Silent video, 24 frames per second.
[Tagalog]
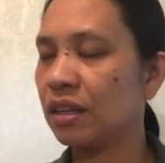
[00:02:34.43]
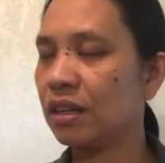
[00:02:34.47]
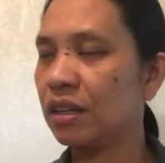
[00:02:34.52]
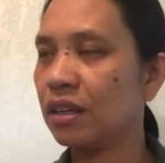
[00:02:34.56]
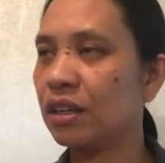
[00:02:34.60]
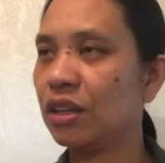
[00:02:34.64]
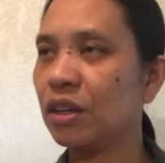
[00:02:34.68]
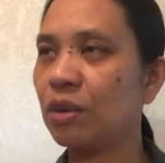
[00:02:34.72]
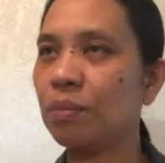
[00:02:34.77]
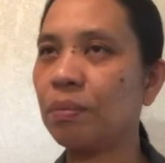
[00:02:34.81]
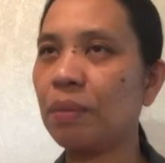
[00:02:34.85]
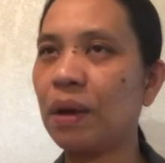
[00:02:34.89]

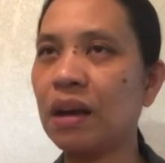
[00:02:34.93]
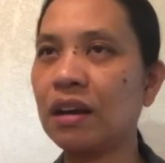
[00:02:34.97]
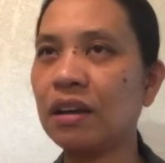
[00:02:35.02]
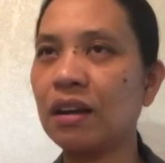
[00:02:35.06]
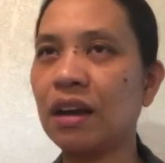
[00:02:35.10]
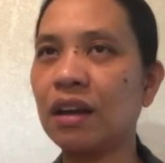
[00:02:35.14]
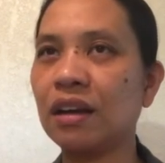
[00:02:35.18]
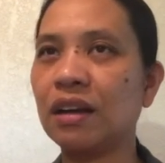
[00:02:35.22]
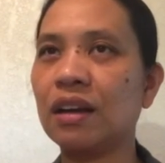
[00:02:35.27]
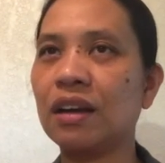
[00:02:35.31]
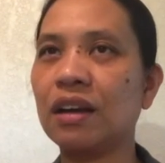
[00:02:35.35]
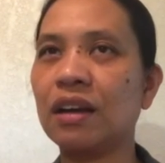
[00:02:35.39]
yung bang
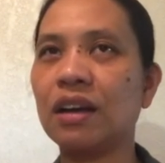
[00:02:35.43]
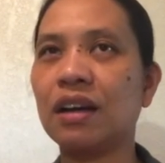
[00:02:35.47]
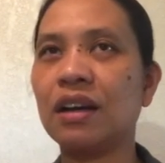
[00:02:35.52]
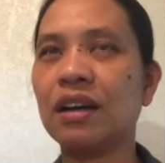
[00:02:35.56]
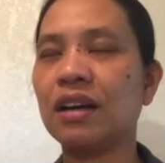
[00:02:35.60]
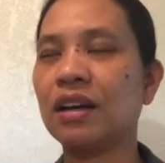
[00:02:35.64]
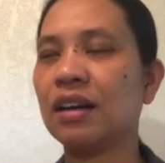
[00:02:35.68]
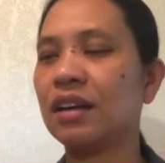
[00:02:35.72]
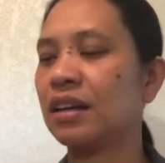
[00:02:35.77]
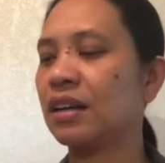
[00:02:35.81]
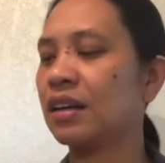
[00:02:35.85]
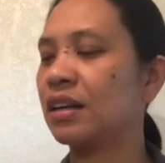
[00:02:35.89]
nag
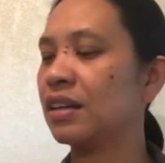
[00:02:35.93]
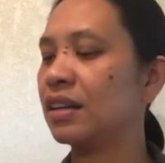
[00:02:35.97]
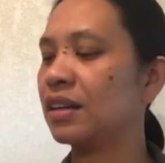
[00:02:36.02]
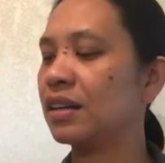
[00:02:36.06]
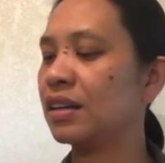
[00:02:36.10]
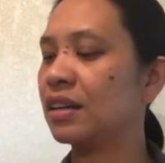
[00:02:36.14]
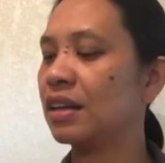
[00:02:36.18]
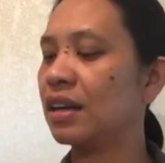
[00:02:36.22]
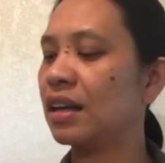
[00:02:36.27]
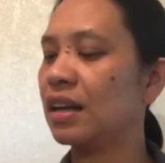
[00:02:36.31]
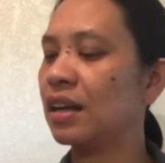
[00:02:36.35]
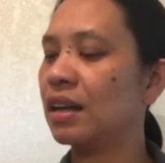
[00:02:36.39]
uh,
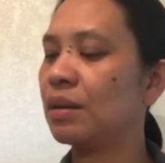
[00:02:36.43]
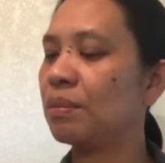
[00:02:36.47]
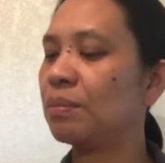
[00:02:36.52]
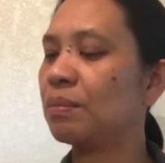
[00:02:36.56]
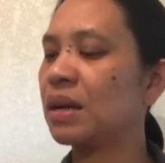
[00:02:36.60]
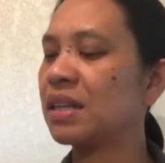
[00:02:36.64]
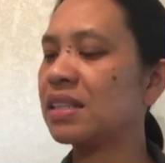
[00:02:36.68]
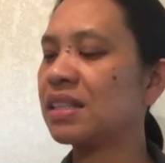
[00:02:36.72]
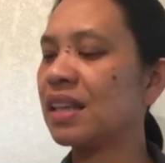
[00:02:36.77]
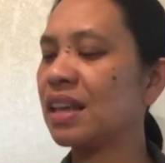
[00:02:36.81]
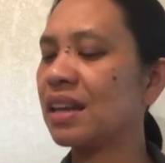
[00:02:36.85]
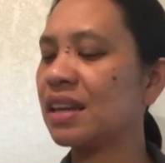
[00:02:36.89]

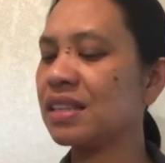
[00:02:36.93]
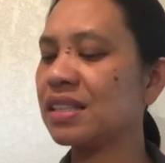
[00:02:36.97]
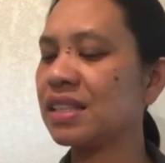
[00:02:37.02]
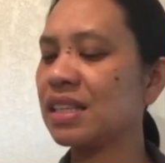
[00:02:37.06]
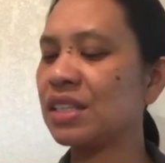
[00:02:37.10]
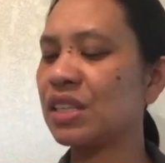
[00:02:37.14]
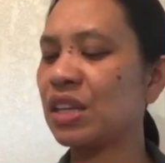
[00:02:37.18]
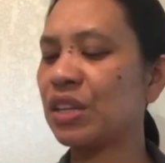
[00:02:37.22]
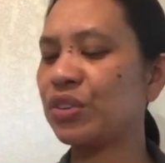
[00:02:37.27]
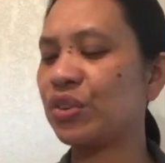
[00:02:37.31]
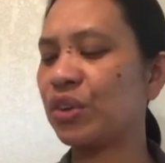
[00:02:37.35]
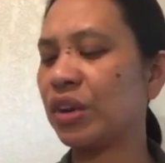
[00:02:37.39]
basta this is
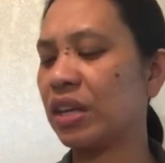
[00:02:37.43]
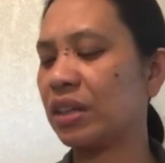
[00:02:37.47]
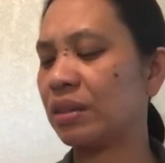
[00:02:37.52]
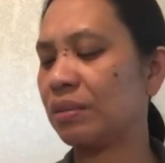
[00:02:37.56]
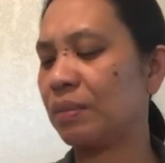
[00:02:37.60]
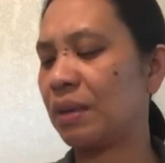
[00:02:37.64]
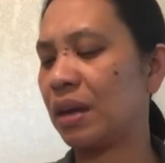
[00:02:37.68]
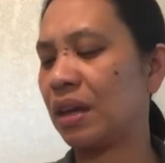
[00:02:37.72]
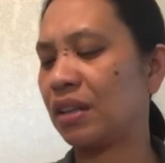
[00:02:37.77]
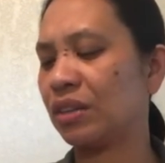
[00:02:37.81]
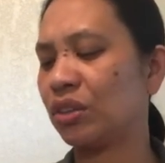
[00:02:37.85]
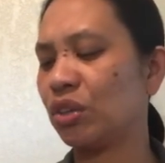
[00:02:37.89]
a
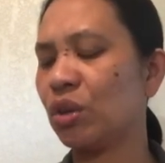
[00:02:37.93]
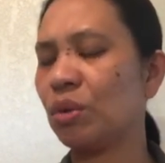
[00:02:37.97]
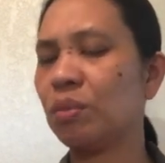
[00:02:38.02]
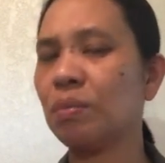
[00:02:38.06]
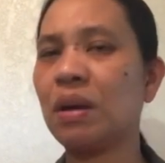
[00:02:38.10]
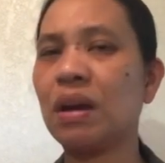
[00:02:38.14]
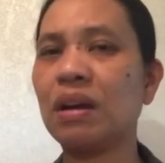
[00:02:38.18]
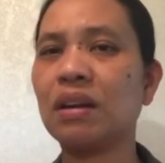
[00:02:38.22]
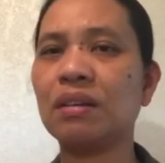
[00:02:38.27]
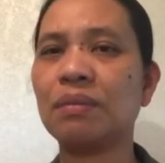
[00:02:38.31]
treatment yung mag,